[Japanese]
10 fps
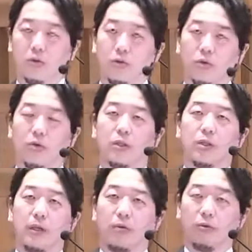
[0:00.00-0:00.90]
ちょっとで
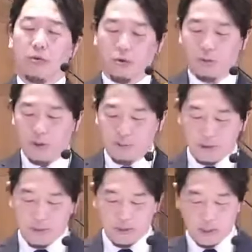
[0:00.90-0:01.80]
すねこの言葉を
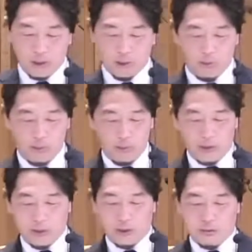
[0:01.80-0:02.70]
見てみたいと思い
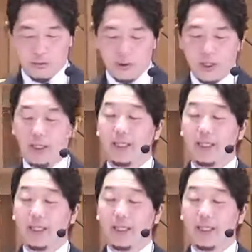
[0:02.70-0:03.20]
ますけれども「